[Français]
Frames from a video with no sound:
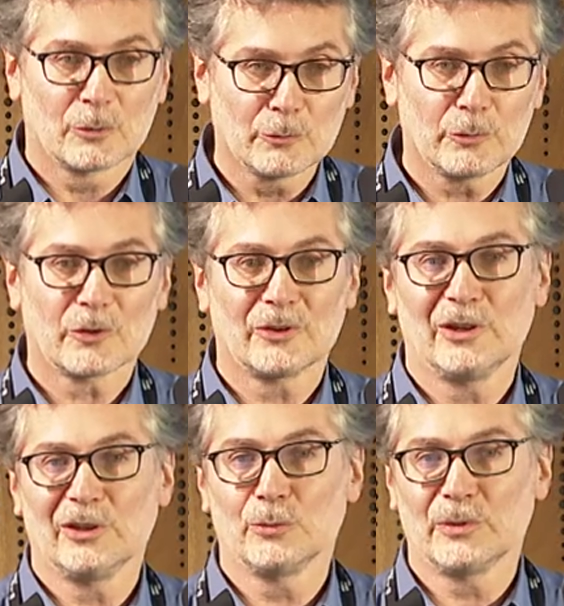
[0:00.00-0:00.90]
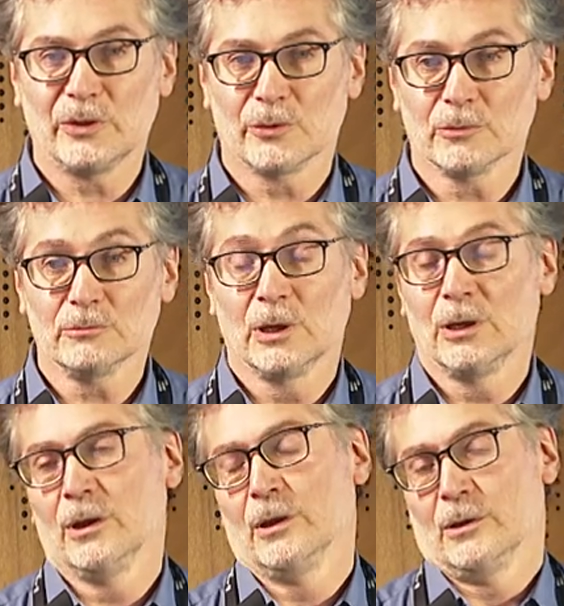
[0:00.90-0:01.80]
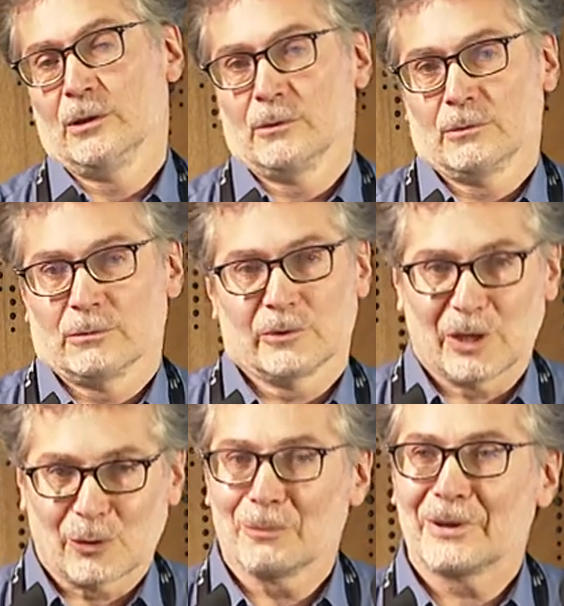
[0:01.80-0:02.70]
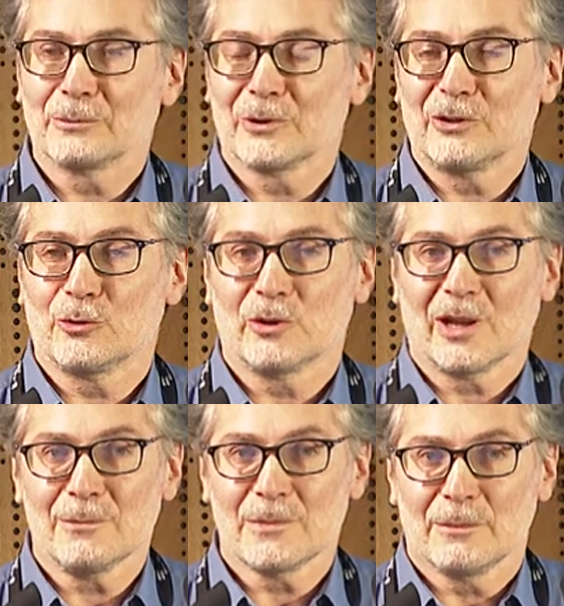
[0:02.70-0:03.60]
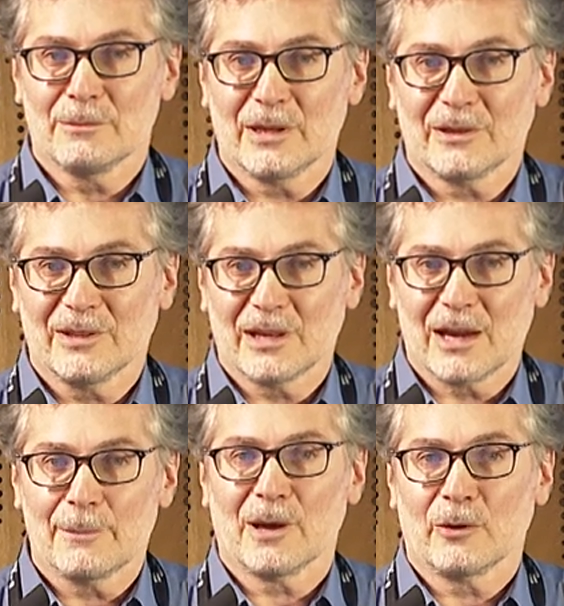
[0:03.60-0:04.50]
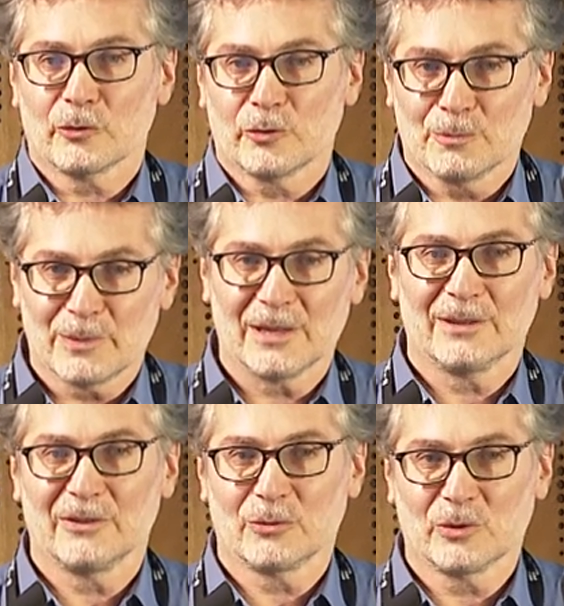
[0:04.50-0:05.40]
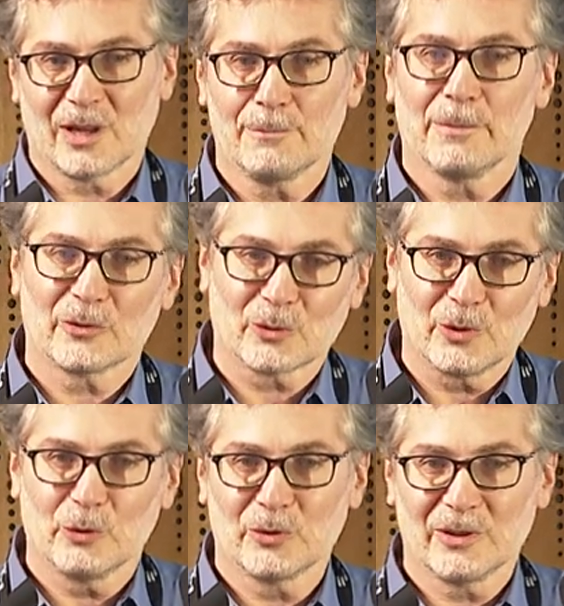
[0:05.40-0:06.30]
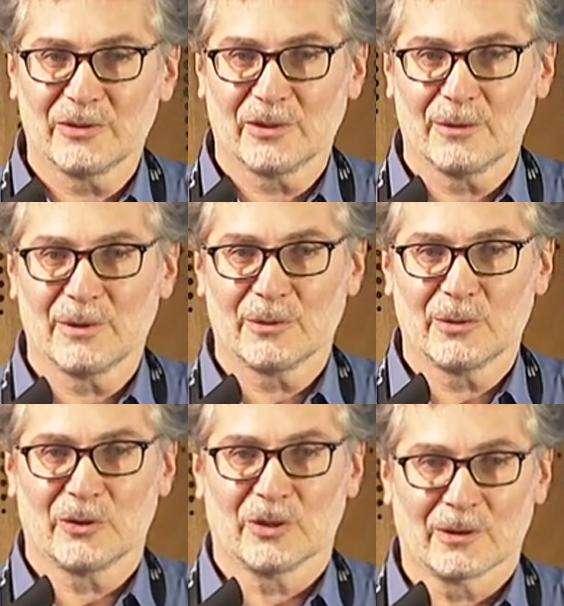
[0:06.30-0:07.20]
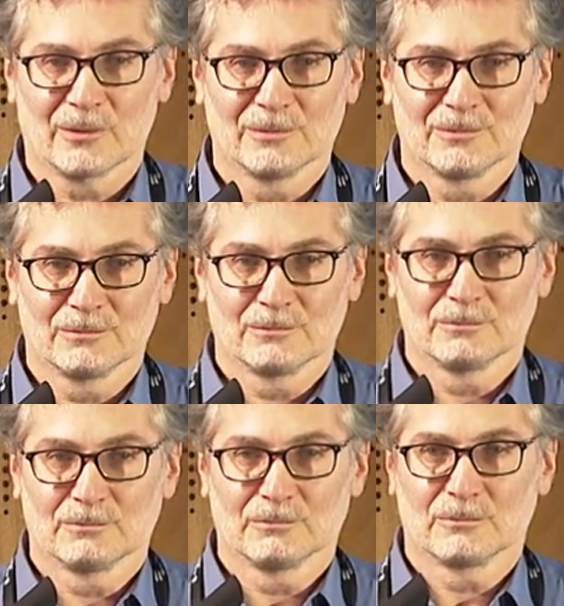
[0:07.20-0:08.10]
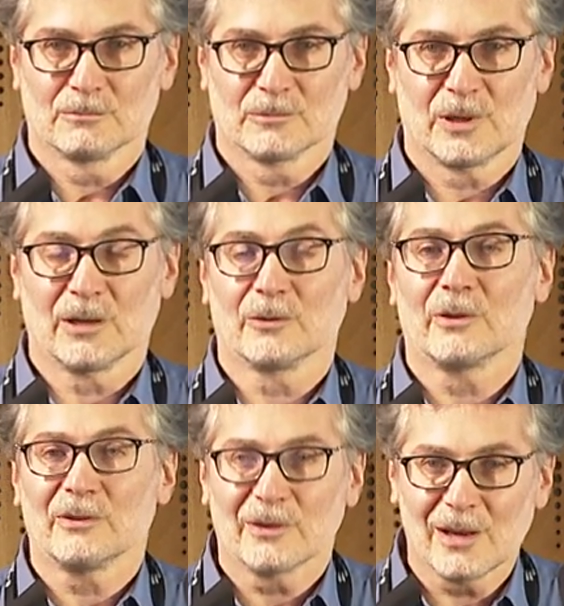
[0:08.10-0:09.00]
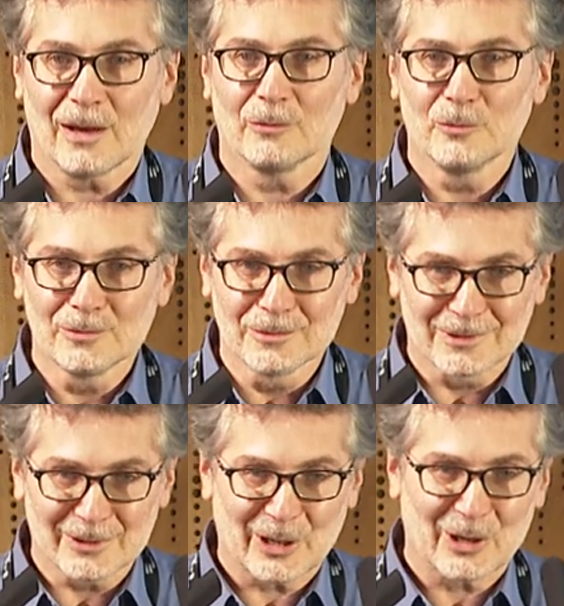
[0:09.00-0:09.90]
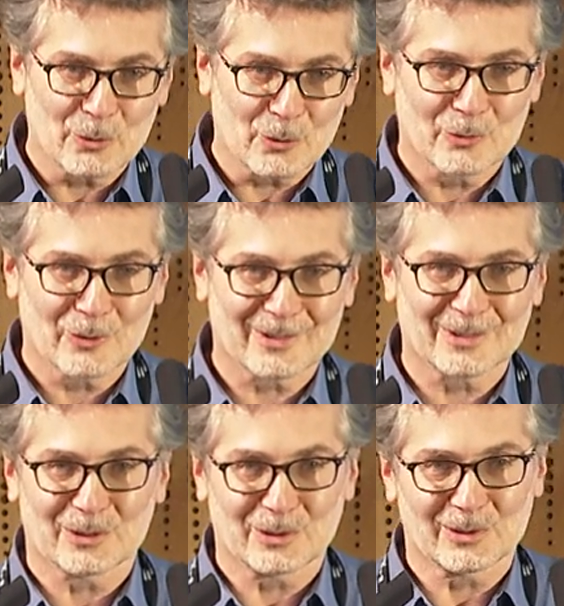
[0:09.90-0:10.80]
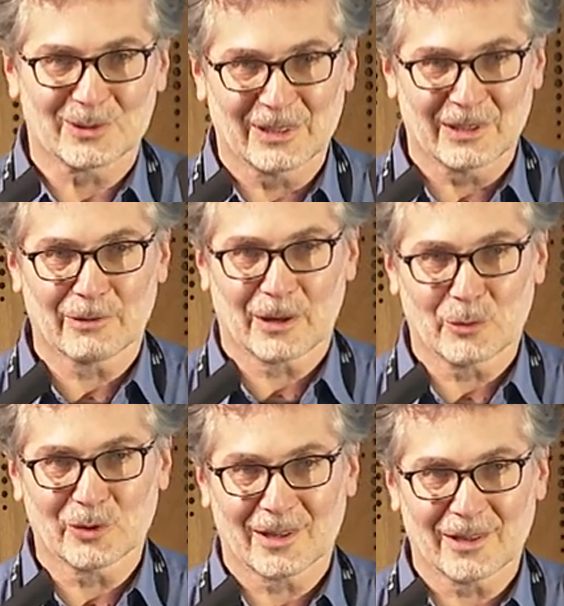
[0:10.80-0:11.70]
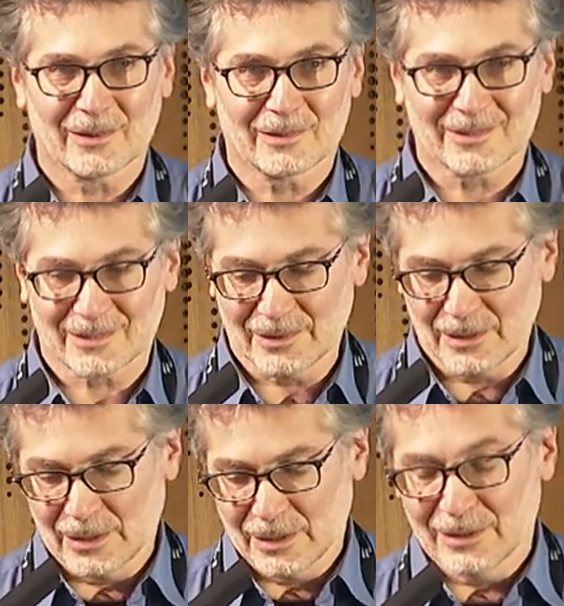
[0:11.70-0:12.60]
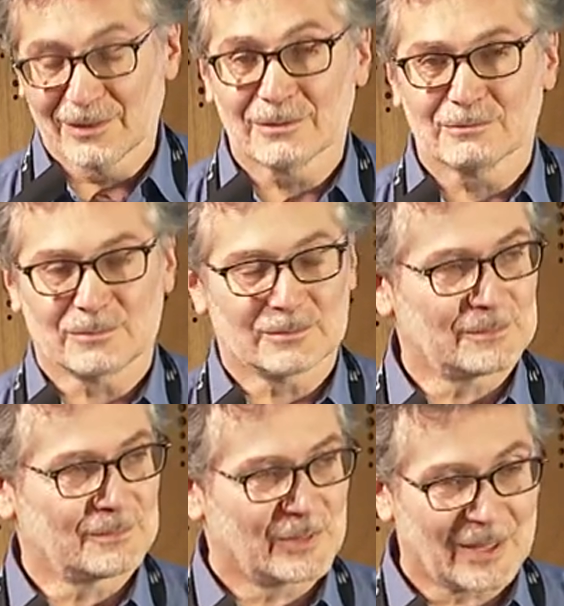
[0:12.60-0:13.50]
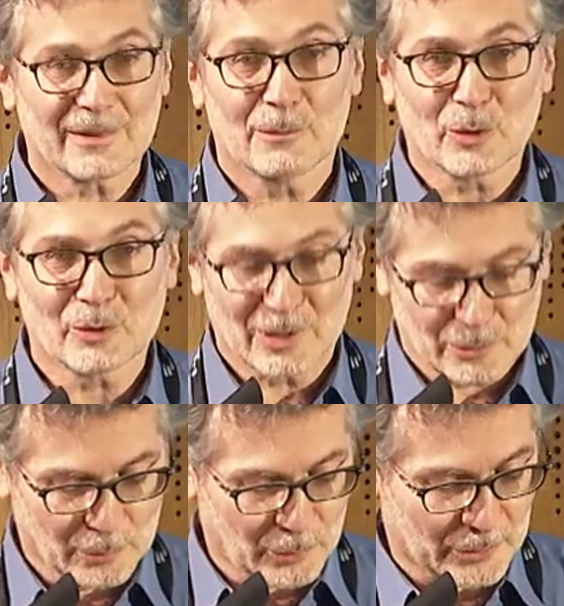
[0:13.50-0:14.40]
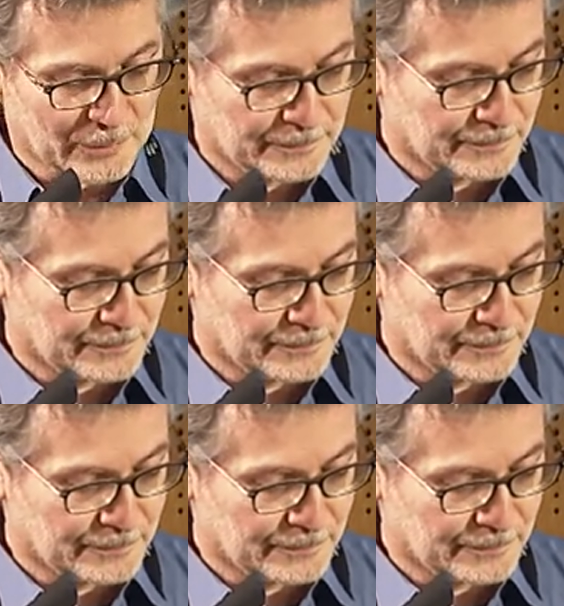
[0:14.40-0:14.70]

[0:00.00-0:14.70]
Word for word: conforter une opinion qui est complètement discutable, mais qui a l'apparence de ne pas être discutable parce qu'on a utilisé des mathématiques. Voilà. Donc c'est là où euh, il y a quelque chose euh, qui est vraiment très, euh, très important à comprendre.